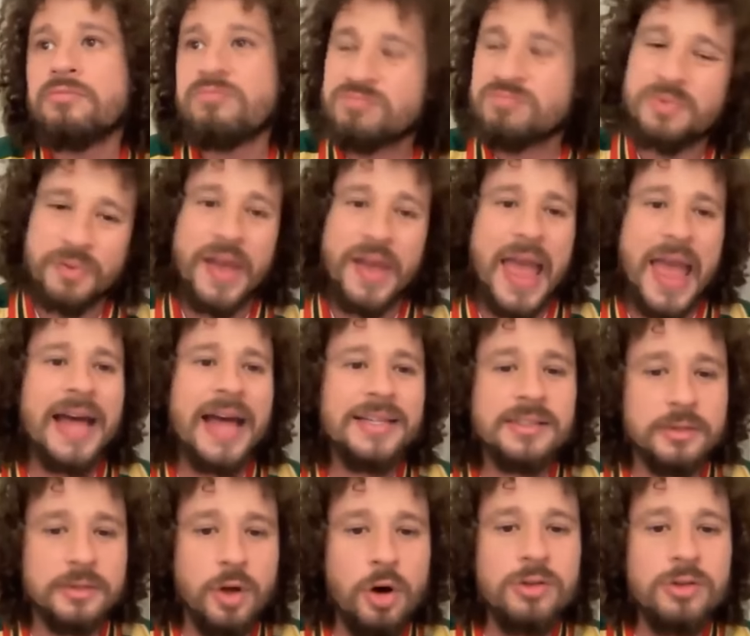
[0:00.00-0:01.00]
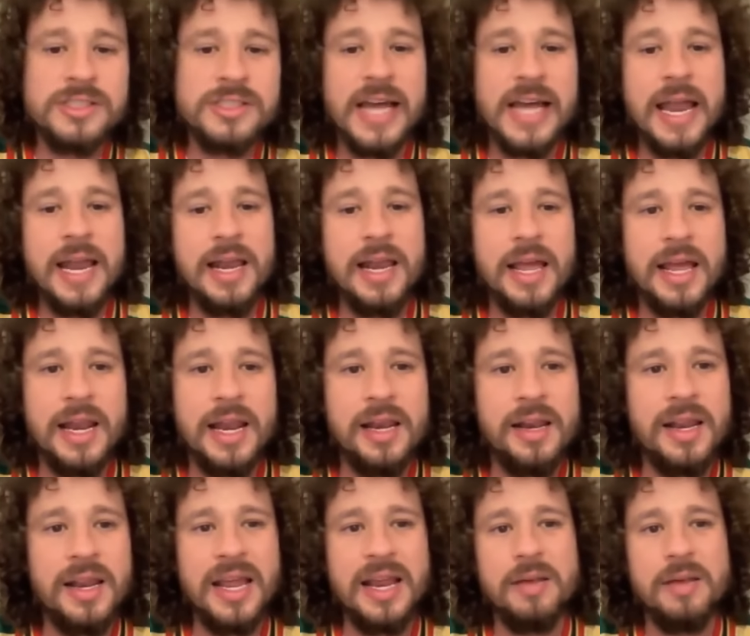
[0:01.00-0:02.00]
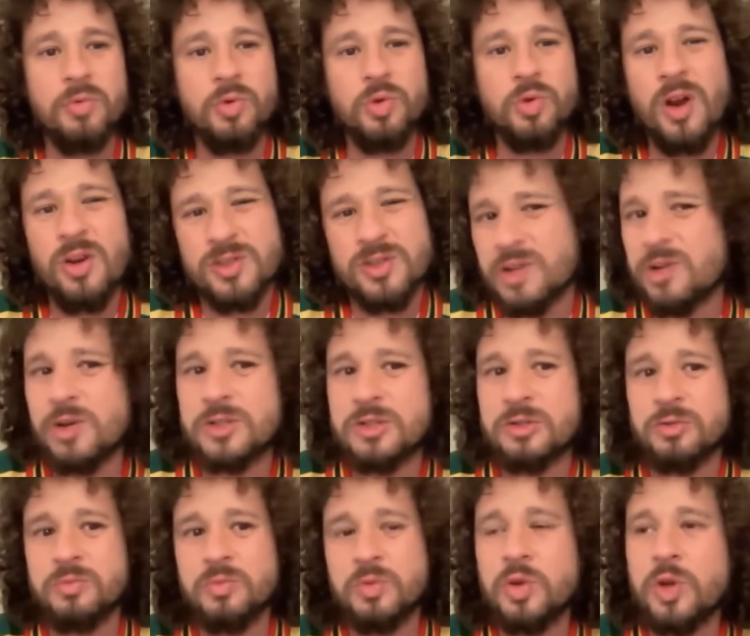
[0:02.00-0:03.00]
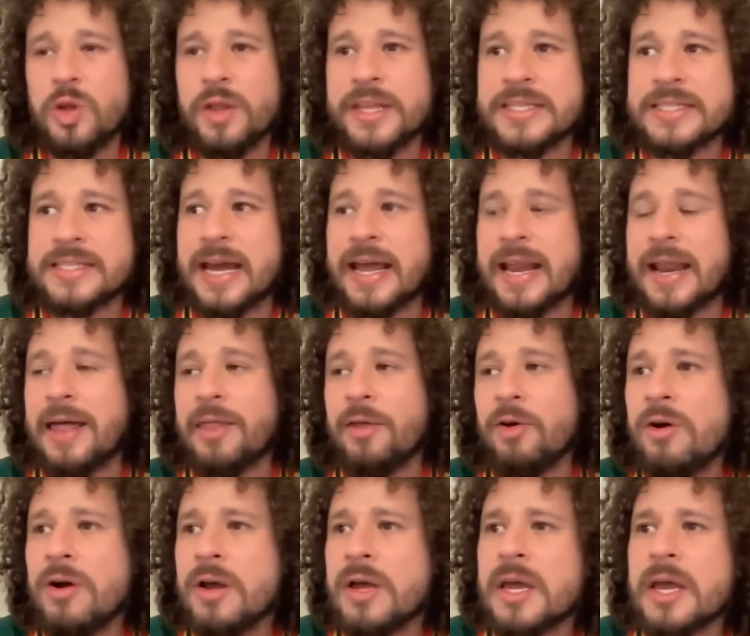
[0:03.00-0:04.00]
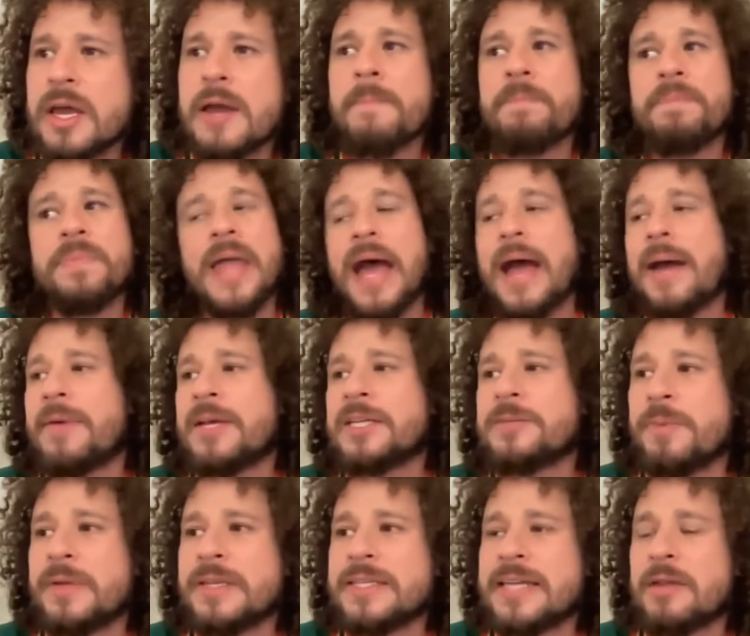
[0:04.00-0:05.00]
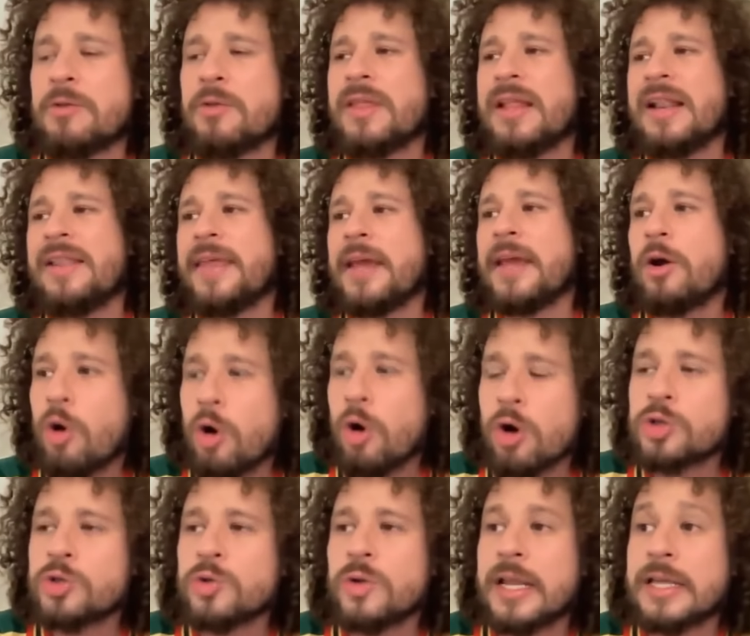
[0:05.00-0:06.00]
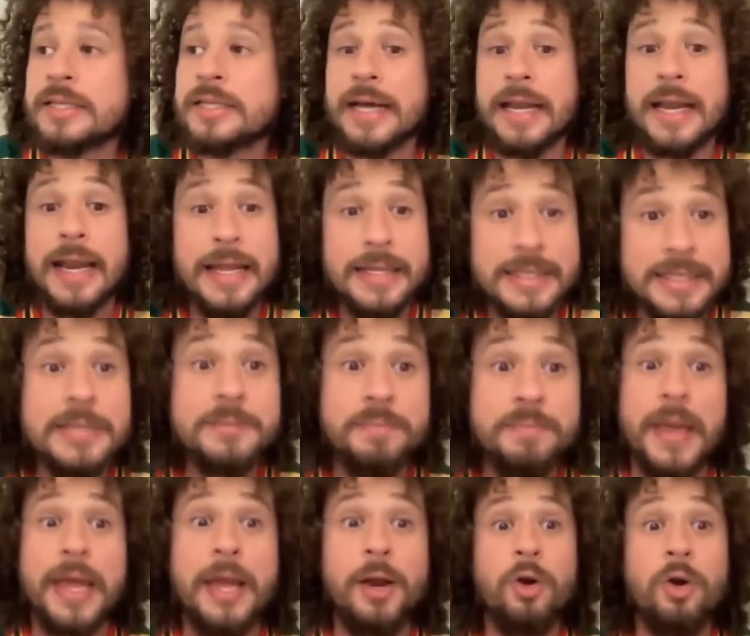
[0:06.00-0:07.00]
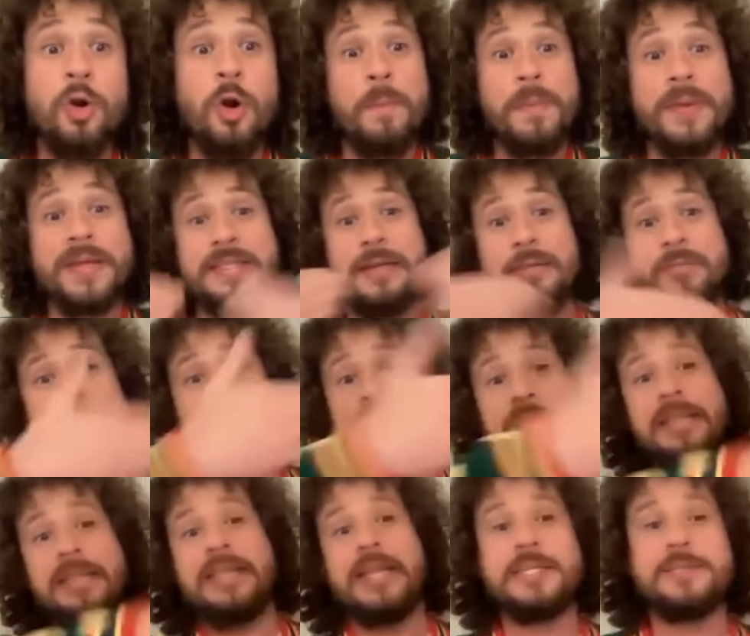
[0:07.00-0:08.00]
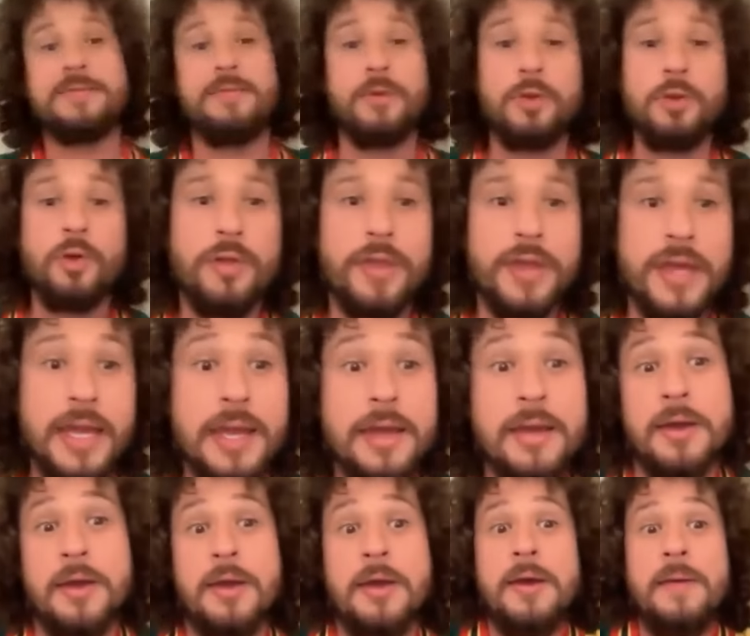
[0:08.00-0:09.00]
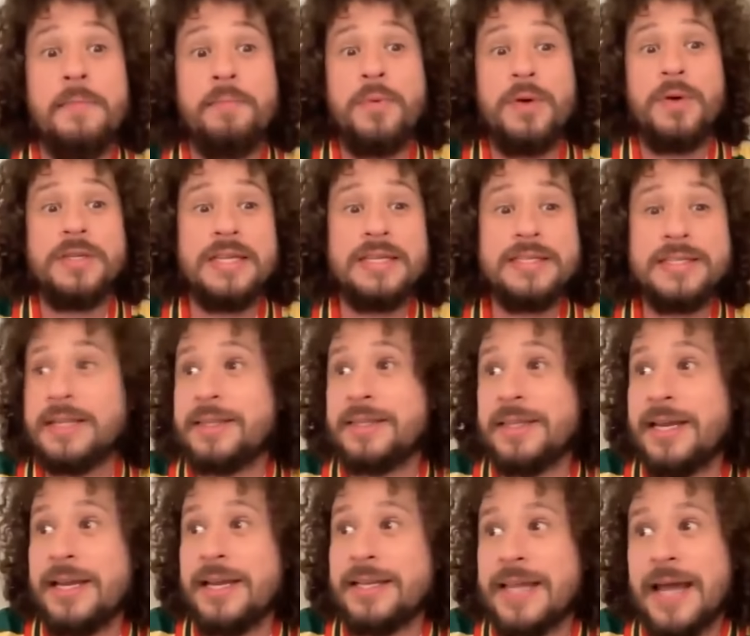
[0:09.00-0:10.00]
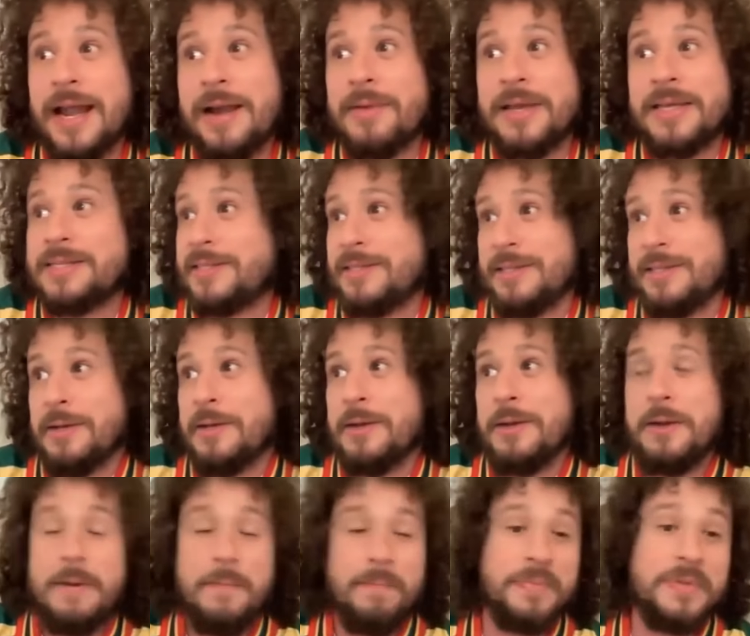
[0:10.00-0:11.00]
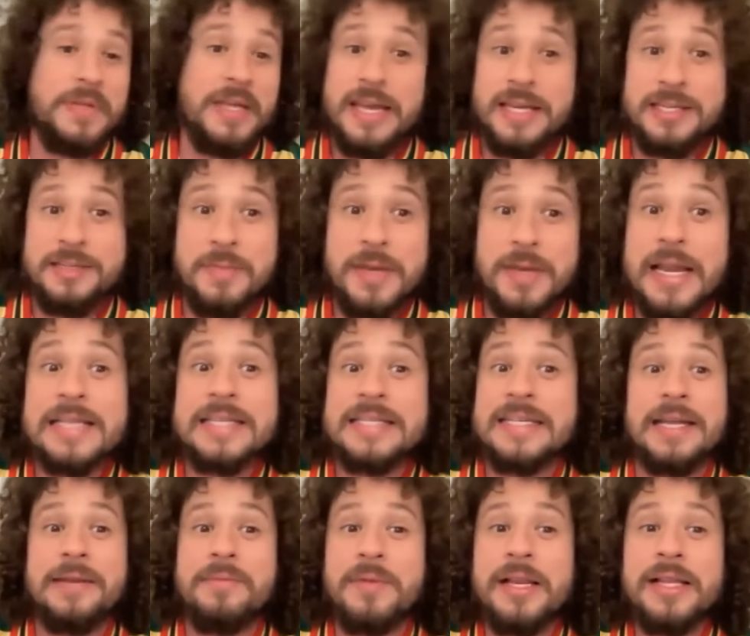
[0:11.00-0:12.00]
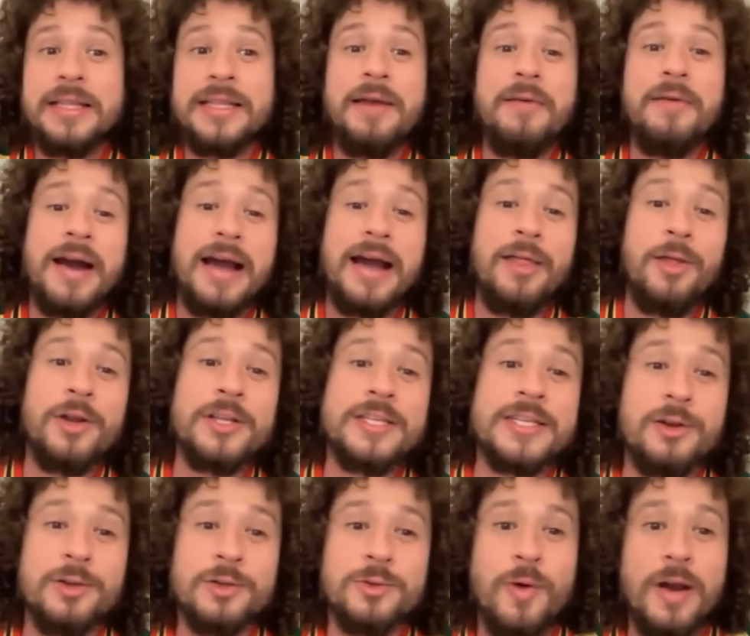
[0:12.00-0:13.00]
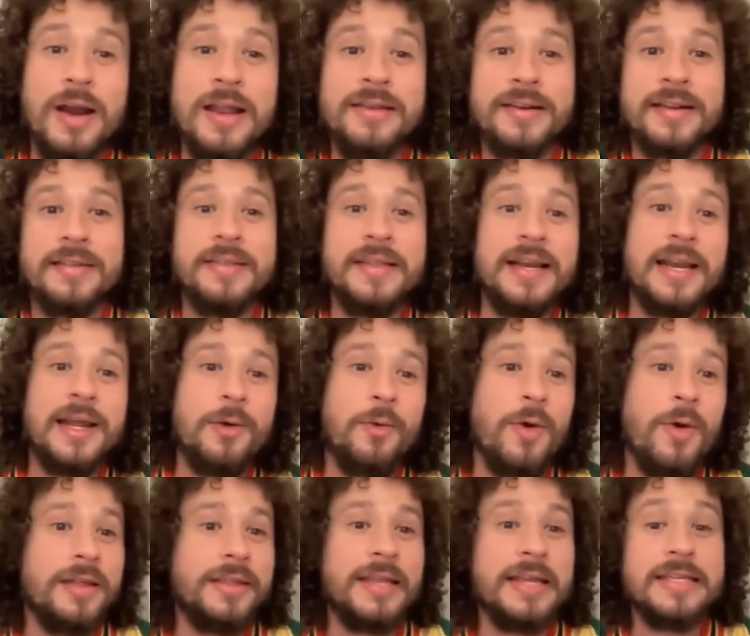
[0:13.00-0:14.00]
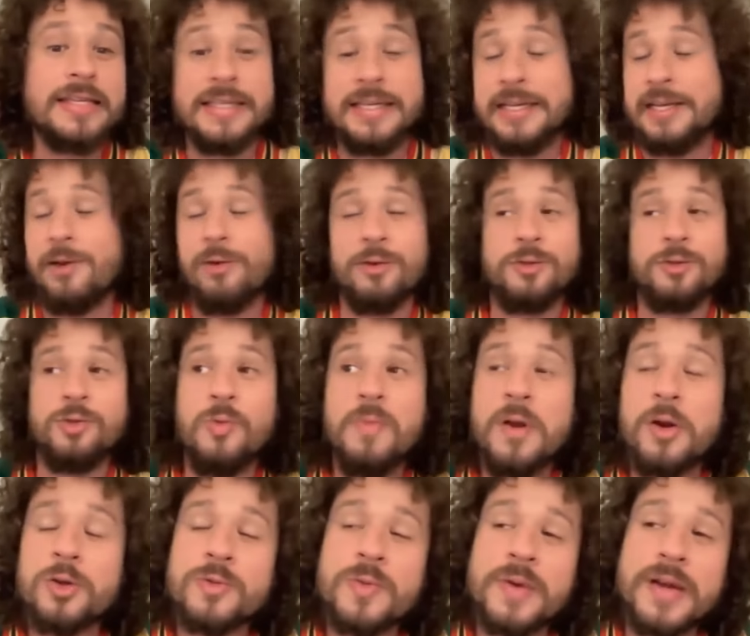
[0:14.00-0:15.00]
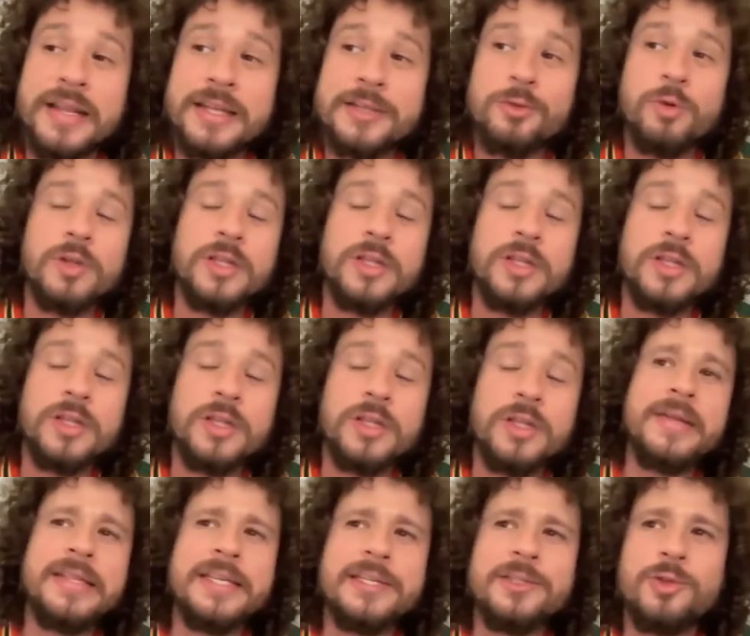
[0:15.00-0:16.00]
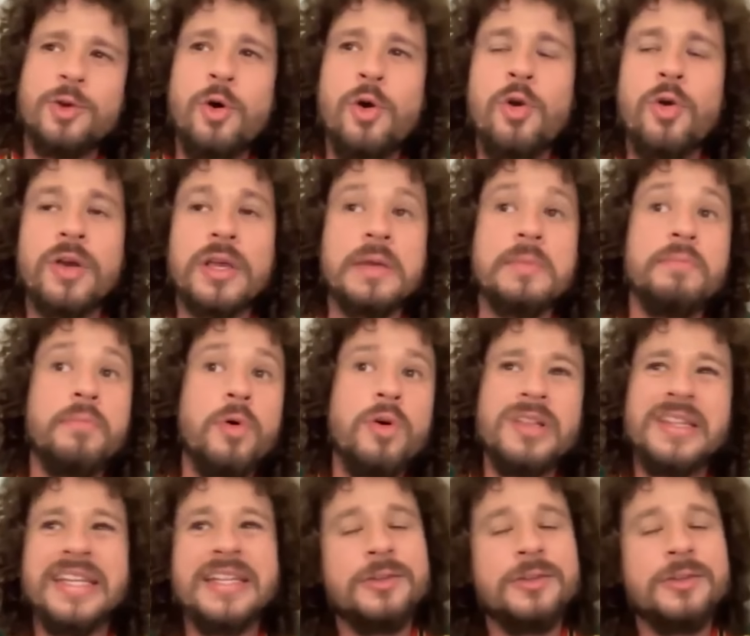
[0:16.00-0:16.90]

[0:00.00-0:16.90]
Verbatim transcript: feas, ¿no? O sea, el, el, mundo de los negocios es un mundo descarado, nada más pensando en el negocio, en las ganancias, pero no pensamos en el trasfondo de, pues es que tiene tal vez 10 mil, 100 mil trabajadores a los cuales rendirle cuentas y los números verdes últimamente es todo lo que importa.